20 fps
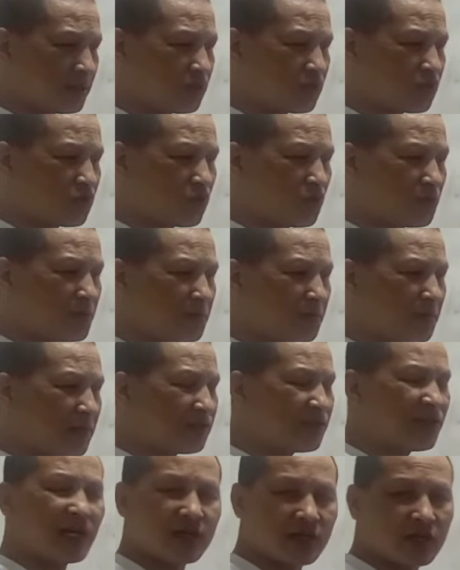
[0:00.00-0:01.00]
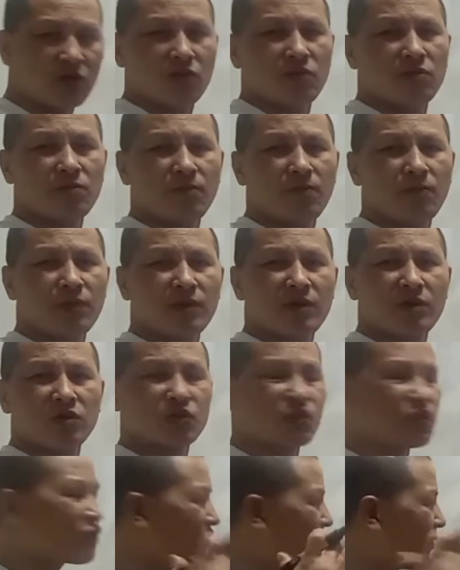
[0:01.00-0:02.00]
जो भी मैं देखता हूँ
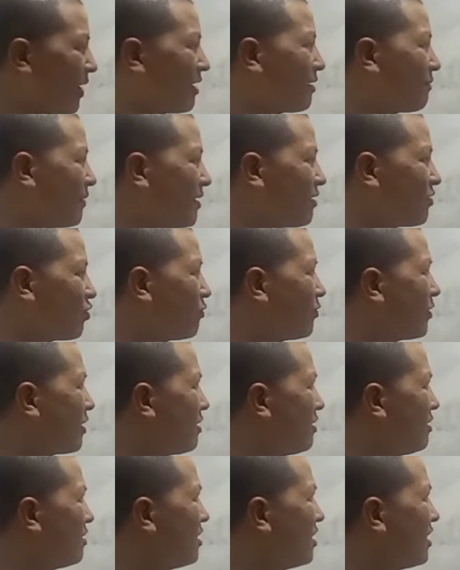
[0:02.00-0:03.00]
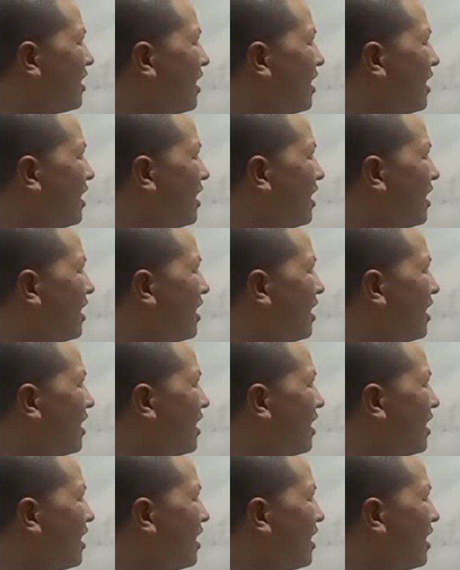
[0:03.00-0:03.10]
उस डिपार्टमेंट के ऊपर